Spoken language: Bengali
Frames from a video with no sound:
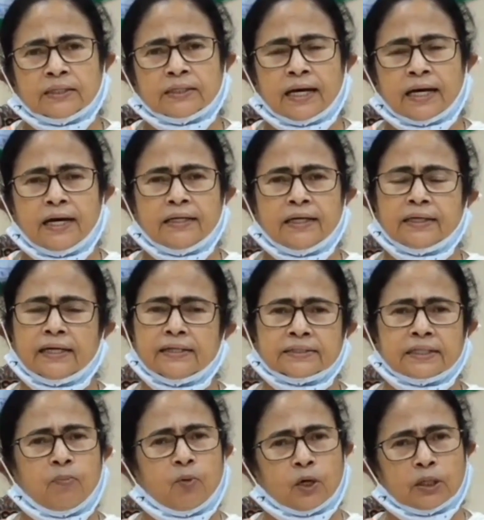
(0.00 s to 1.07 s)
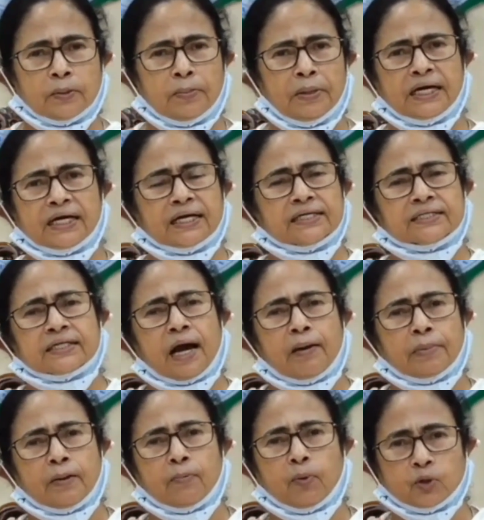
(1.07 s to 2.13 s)
তারা ডিটেলসটা বলে দেবেন ডিটেলসটা
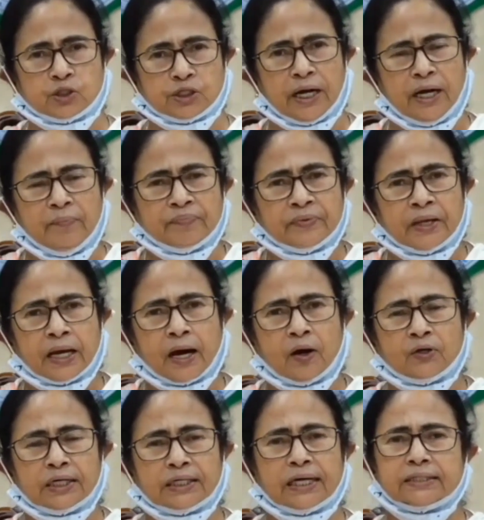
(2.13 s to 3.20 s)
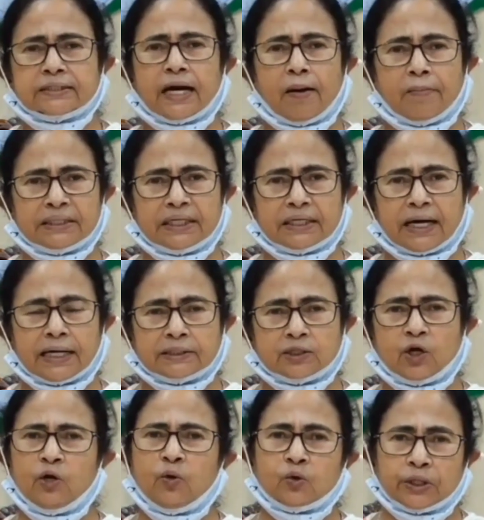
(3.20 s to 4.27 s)
আমরা বলছি না কারণ ডিটেলসটা আমাদের কাজ
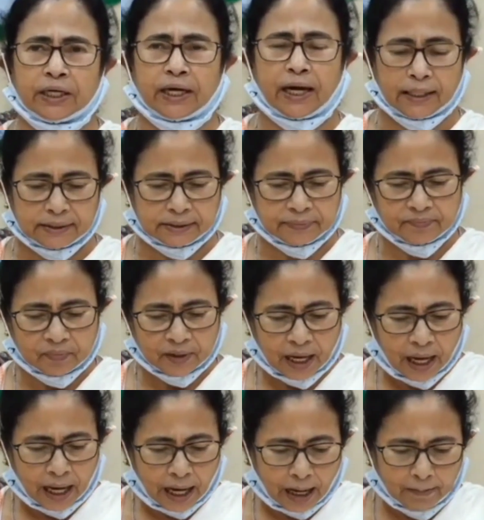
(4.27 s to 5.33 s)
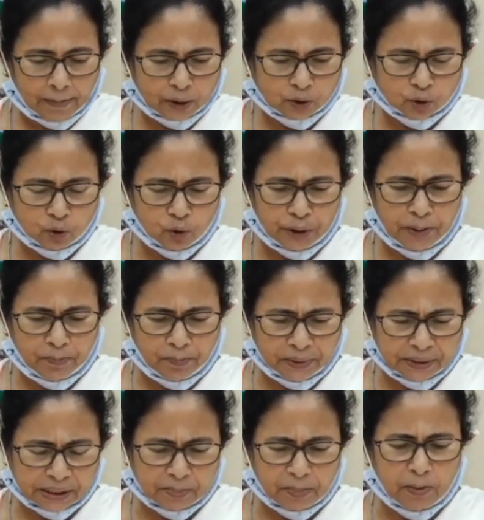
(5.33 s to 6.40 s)
নয় ওদের কাজ আমরা শুধু ইন
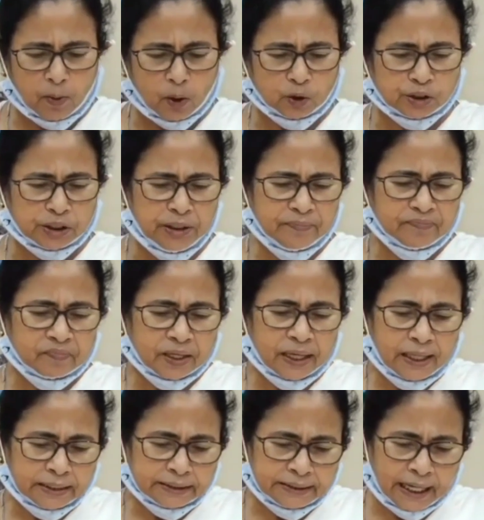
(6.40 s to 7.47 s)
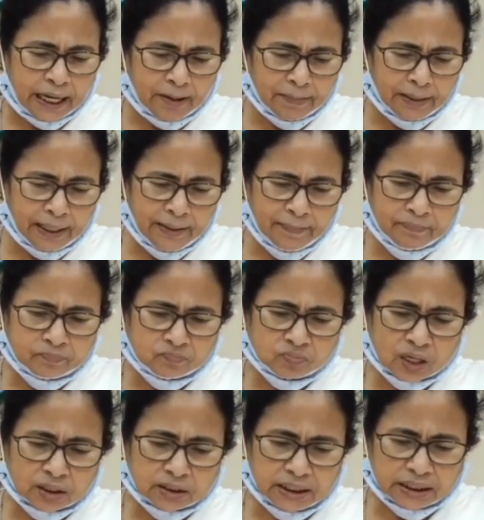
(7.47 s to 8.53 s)
প্রিন্সিপাল বলছি যে আমরা
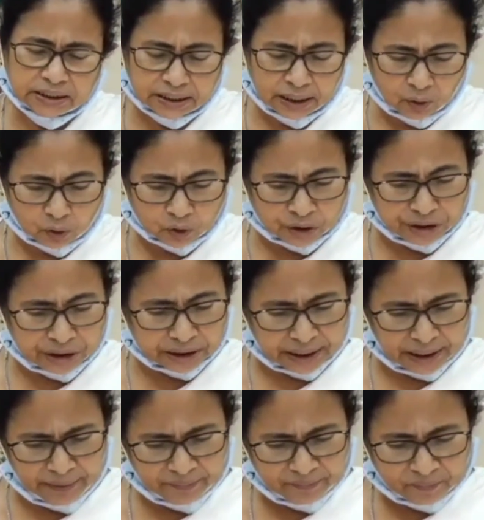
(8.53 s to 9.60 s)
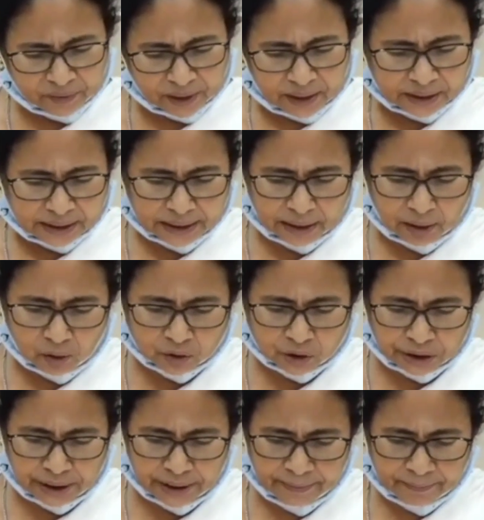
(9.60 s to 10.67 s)
চেষ্টা করছি যেটা সেটা
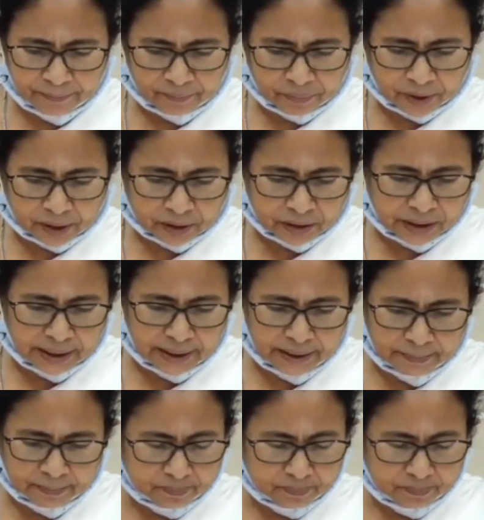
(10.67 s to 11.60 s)
হচ্ছে যে